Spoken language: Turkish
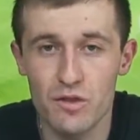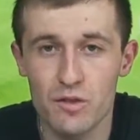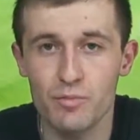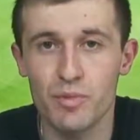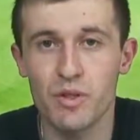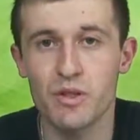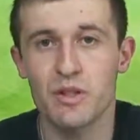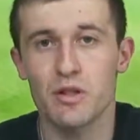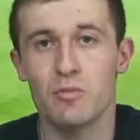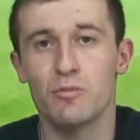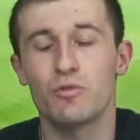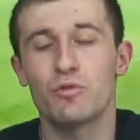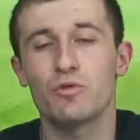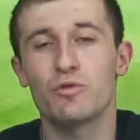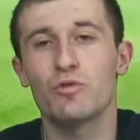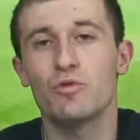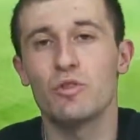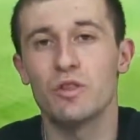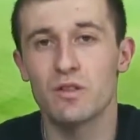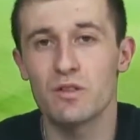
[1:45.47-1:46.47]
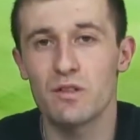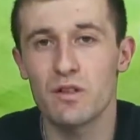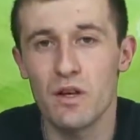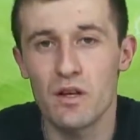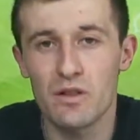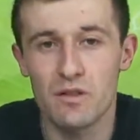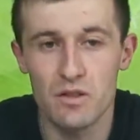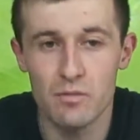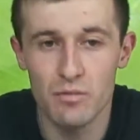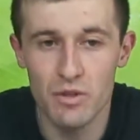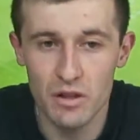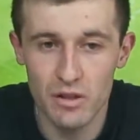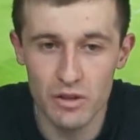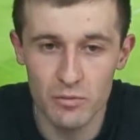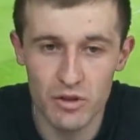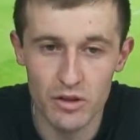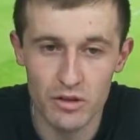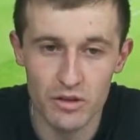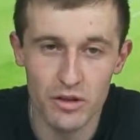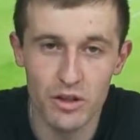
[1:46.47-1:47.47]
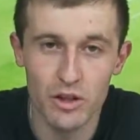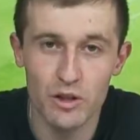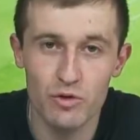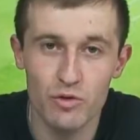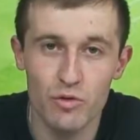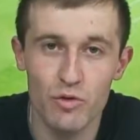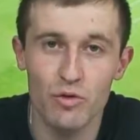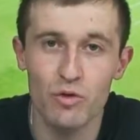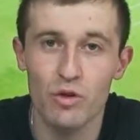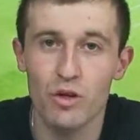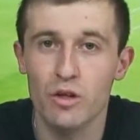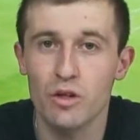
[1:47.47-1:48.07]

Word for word: Spartak Moskova'nın sahası da bildiğim kadarıyla çok